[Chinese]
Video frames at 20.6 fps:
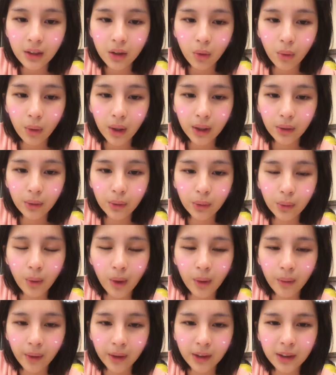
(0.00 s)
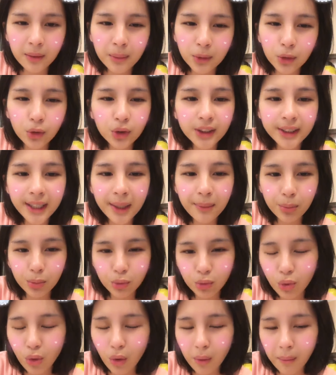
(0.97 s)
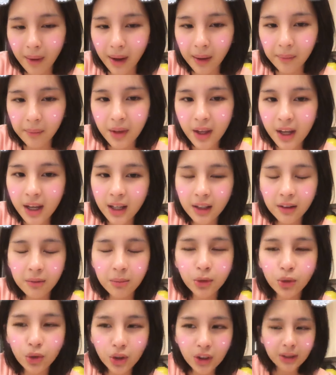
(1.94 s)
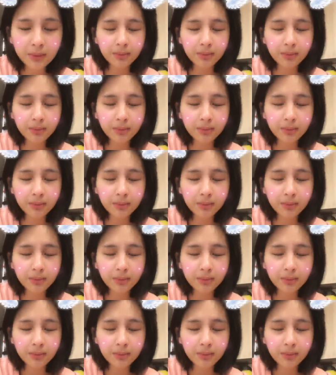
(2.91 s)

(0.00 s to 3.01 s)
旅旅馆欢迎，你们觉得这样不错吗？你们觉得你